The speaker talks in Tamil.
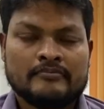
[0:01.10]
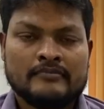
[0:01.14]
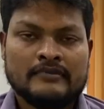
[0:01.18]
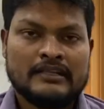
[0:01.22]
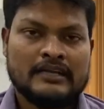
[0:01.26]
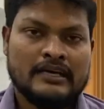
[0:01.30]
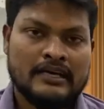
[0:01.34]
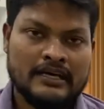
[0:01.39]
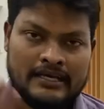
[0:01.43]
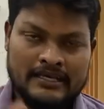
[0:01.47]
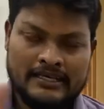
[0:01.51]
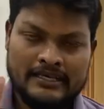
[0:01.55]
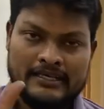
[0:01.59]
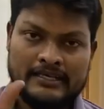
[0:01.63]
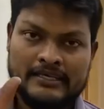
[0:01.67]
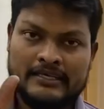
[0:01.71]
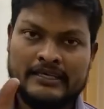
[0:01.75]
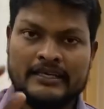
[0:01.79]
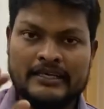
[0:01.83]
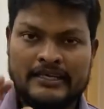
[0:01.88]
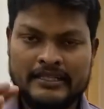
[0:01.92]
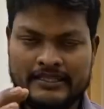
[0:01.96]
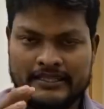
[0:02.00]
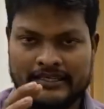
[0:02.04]
ஹாய்
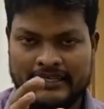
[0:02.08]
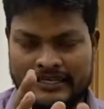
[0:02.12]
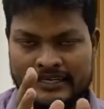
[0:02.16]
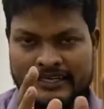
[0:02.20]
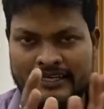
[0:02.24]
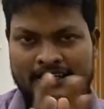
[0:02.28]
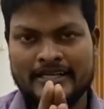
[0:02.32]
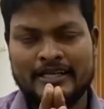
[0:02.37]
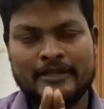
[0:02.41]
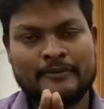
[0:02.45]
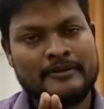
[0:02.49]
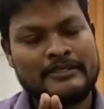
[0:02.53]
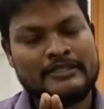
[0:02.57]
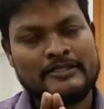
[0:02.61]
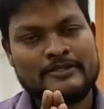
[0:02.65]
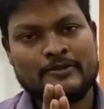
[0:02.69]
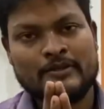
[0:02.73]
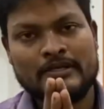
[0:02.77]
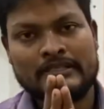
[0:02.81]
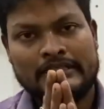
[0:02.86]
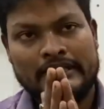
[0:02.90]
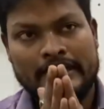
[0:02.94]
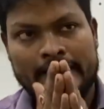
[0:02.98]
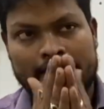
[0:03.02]
எனக்கு இந்த கிட்னி கல்லை பற்றி
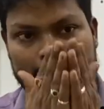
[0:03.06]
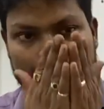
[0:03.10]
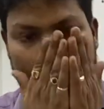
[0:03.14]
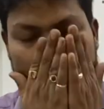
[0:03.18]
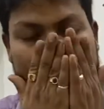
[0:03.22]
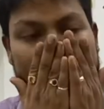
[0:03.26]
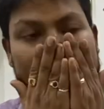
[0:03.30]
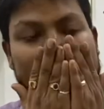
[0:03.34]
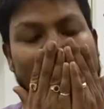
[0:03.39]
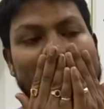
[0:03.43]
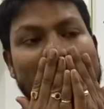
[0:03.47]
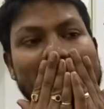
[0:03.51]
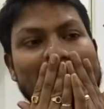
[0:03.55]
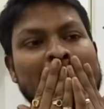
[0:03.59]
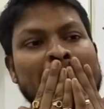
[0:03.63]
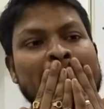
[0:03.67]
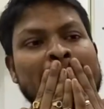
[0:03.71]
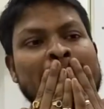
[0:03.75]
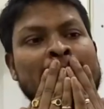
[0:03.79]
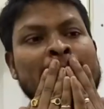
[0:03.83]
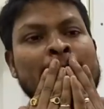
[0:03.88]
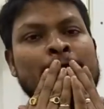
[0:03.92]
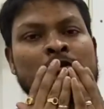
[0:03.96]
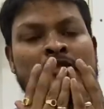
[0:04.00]
சொல்லித்தரேன் கிட்னி
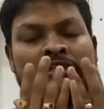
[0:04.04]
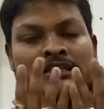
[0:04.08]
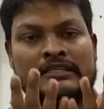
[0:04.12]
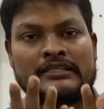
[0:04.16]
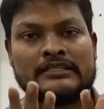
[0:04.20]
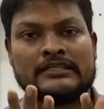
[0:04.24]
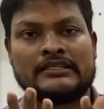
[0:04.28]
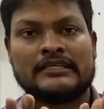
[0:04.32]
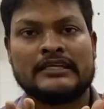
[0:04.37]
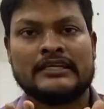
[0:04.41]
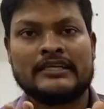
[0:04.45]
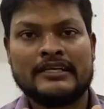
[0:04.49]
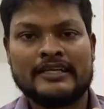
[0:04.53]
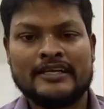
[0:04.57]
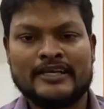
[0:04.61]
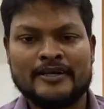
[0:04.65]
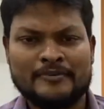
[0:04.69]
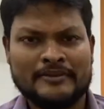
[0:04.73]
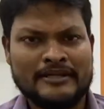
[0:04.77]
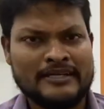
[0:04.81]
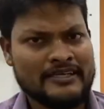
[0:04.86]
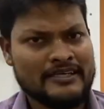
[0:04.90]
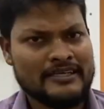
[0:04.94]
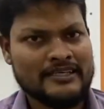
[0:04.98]
கல்லுன்னா வந்து நிறைய
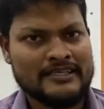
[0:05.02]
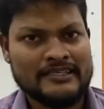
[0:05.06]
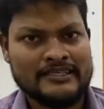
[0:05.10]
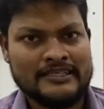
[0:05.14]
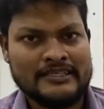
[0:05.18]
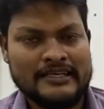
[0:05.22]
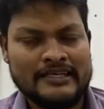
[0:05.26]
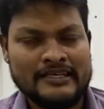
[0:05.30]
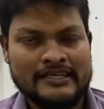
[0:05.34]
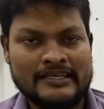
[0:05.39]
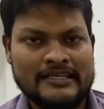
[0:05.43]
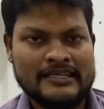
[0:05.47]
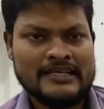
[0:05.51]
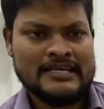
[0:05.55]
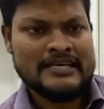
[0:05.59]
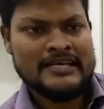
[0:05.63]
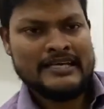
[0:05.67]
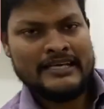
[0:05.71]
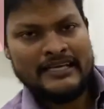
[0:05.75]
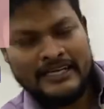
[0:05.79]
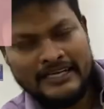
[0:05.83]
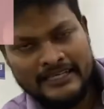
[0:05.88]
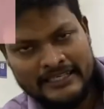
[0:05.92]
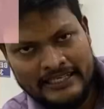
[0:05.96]
பேருக்கு இருக்குது
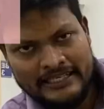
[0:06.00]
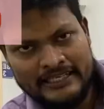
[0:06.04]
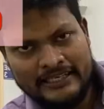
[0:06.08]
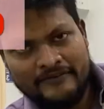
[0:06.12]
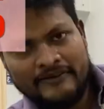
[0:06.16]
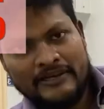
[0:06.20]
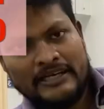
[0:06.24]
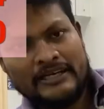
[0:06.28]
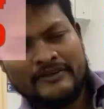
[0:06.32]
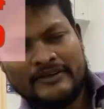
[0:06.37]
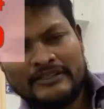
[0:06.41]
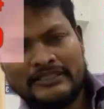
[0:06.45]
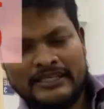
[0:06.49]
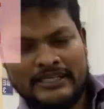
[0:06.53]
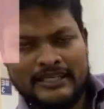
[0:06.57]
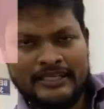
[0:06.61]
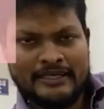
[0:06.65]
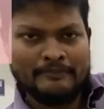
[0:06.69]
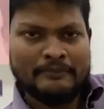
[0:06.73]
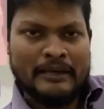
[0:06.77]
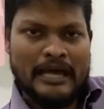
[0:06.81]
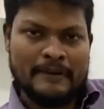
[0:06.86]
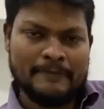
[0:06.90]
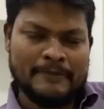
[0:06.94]
எனக்கு இங்கே வலி வந்தாலே
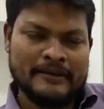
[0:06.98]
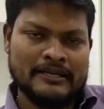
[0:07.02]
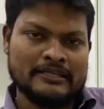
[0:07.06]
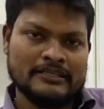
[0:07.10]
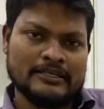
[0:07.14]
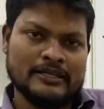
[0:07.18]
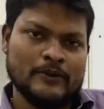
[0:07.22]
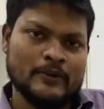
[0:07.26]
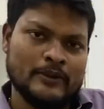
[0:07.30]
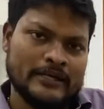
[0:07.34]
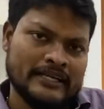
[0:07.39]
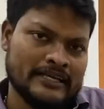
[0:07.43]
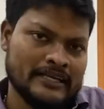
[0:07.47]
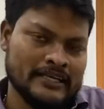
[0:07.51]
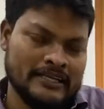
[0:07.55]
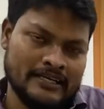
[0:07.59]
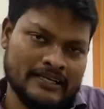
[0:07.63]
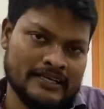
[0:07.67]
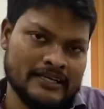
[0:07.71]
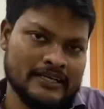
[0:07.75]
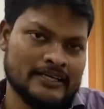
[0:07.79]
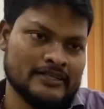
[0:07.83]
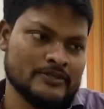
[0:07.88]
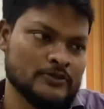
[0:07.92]
பேக் பெயின் வந்தாலே ஒன்று கிட்னி
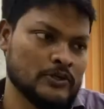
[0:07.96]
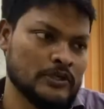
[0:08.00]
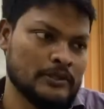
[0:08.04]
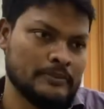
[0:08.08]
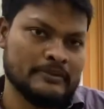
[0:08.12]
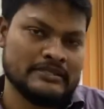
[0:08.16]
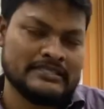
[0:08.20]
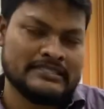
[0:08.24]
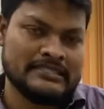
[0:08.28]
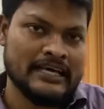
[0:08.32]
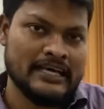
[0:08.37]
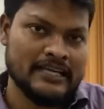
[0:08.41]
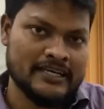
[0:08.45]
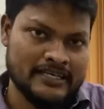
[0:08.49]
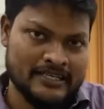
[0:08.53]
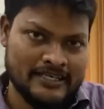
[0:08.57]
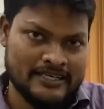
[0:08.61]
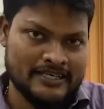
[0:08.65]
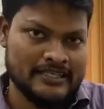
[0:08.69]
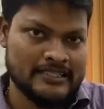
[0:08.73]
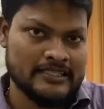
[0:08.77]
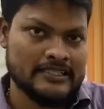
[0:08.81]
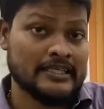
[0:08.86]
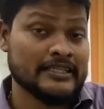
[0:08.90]
கல்லான்னு சொல்லி போய் ஸ்கேன்
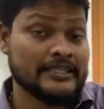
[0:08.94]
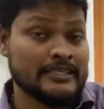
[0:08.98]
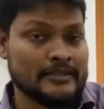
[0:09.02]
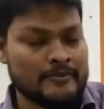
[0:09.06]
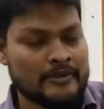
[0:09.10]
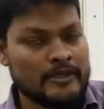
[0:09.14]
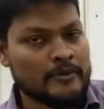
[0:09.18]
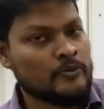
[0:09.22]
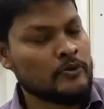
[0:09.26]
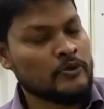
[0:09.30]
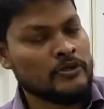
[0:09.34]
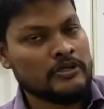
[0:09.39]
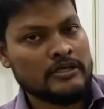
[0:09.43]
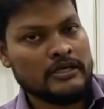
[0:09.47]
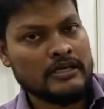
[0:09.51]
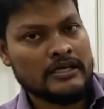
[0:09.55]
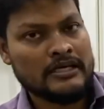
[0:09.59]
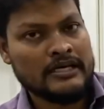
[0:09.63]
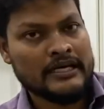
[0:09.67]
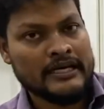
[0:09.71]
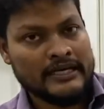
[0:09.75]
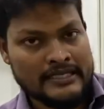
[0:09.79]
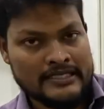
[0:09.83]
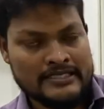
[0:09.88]
எடுக்கிறது அதிகமாக போய்
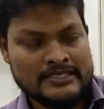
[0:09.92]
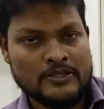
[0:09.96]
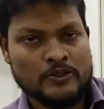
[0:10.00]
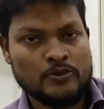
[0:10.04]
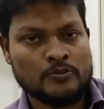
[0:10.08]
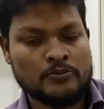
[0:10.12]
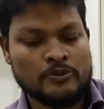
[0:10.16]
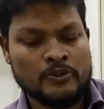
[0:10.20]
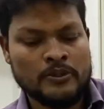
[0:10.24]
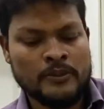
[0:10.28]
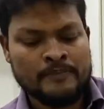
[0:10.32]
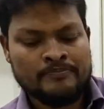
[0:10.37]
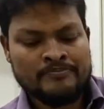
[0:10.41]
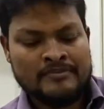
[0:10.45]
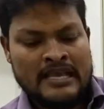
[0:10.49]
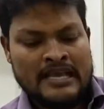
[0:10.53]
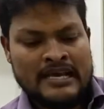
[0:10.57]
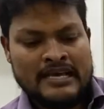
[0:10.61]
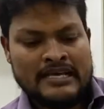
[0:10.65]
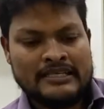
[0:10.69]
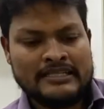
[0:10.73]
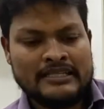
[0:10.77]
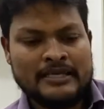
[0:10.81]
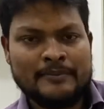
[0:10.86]
ஆயிடுச்சு ரொம்ப
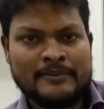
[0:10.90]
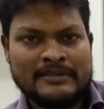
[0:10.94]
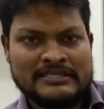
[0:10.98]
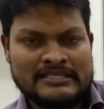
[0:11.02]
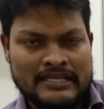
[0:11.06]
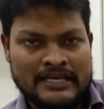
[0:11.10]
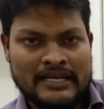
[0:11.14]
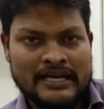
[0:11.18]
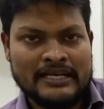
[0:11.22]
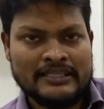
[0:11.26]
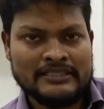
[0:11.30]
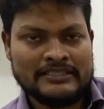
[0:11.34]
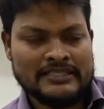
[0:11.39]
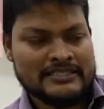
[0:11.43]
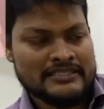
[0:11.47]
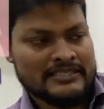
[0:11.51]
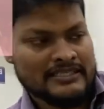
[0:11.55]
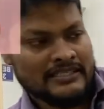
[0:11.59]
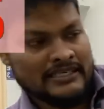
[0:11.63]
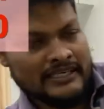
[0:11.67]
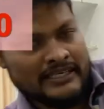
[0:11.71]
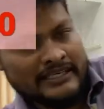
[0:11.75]
இது எப்படி சார் நானே தெரிஞ்சுக்கிறது நான்